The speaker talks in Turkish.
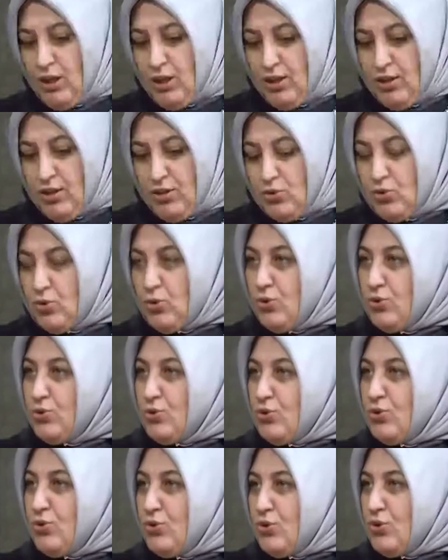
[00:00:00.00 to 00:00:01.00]
e,
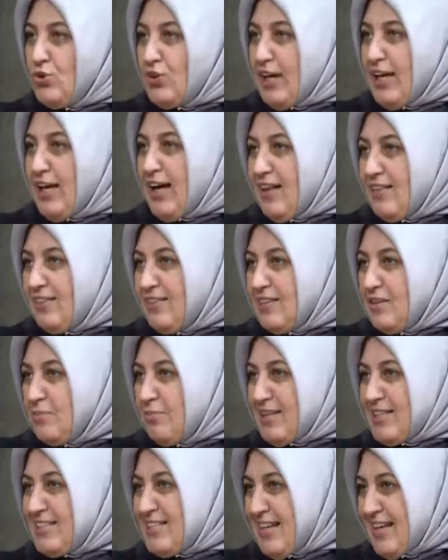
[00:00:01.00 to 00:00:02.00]
kültürünün dayandığı,
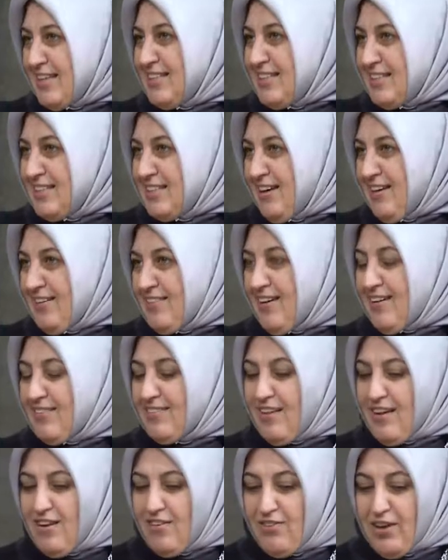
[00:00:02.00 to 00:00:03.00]
beslendiği
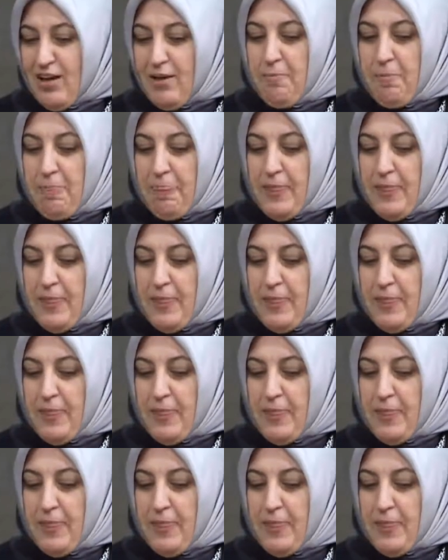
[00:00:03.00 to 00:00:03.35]
kaynaklar ve